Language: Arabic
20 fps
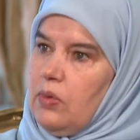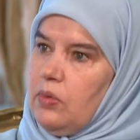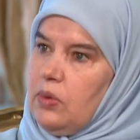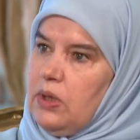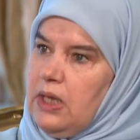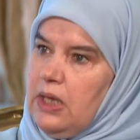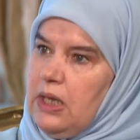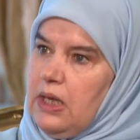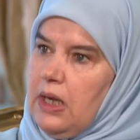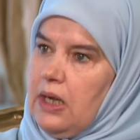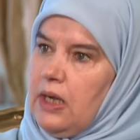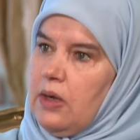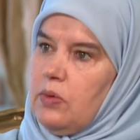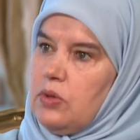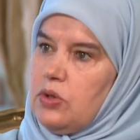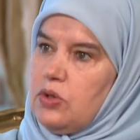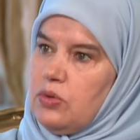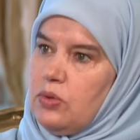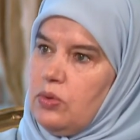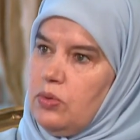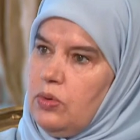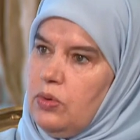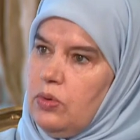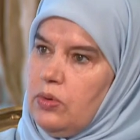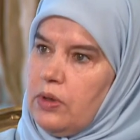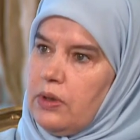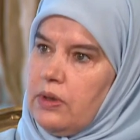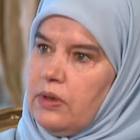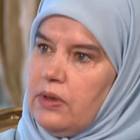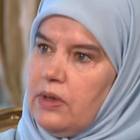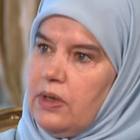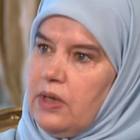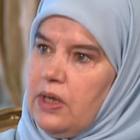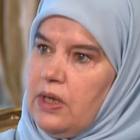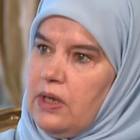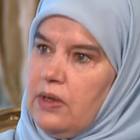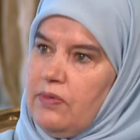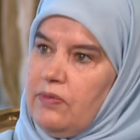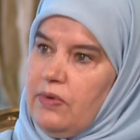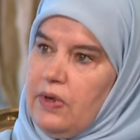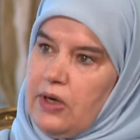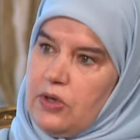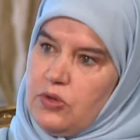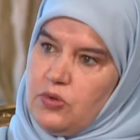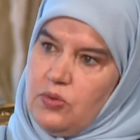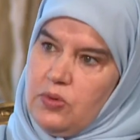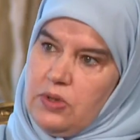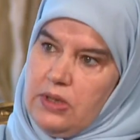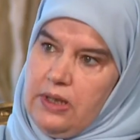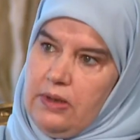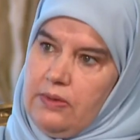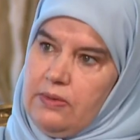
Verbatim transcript: طويلة وشهور فالرسول صلى